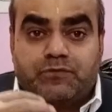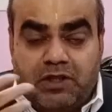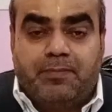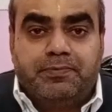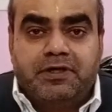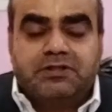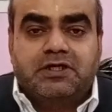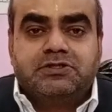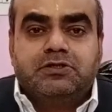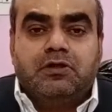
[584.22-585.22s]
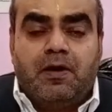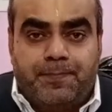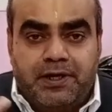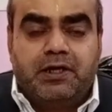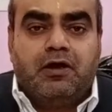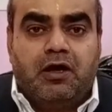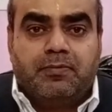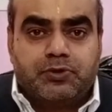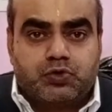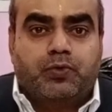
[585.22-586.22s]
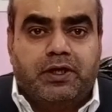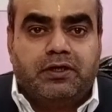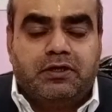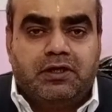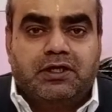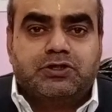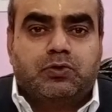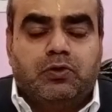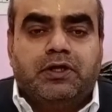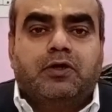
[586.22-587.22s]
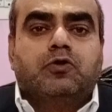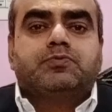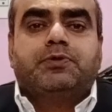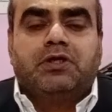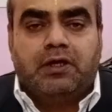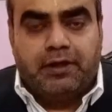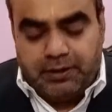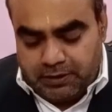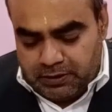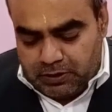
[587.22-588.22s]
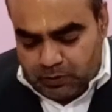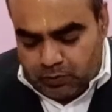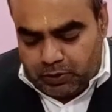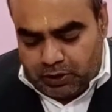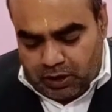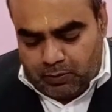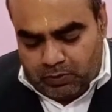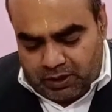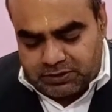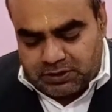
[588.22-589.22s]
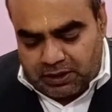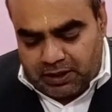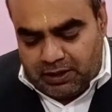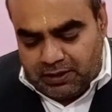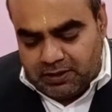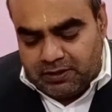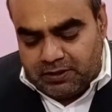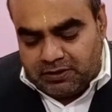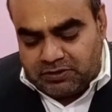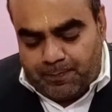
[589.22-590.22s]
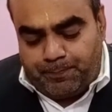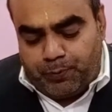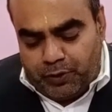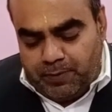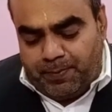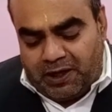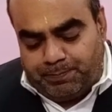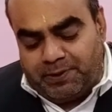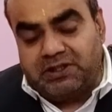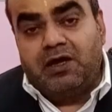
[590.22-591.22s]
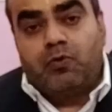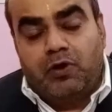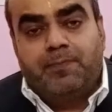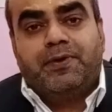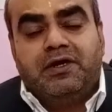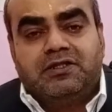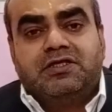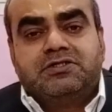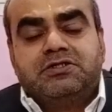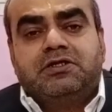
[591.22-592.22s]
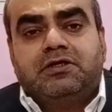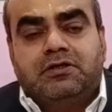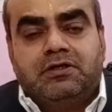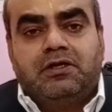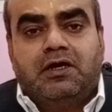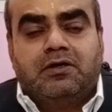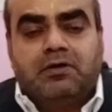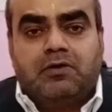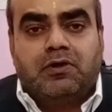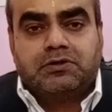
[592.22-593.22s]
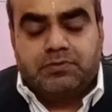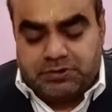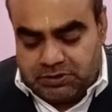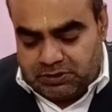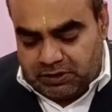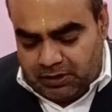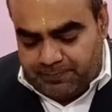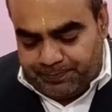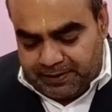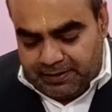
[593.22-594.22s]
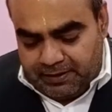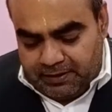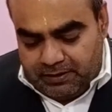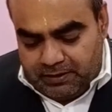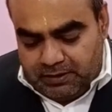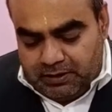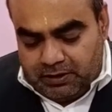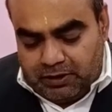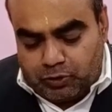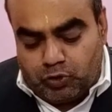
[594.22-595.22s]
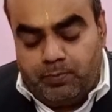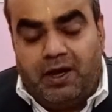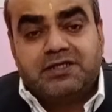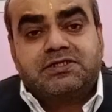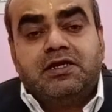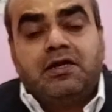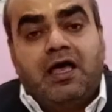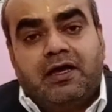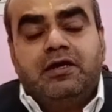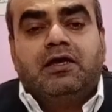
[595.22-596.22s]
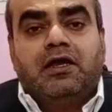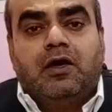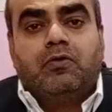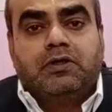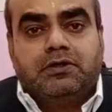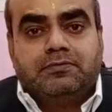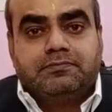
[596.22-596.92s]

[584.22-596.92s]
तब नेताजी अपने कार में स्वयं नीरा जी को लेकर हॉस्पिटल गए और उनका इलाज कराया तब पूरी बात पता होने पर नेताजी ने नीरा आर्य को आश्वासन दिया कि तुम आज से नागिन कहलाओगी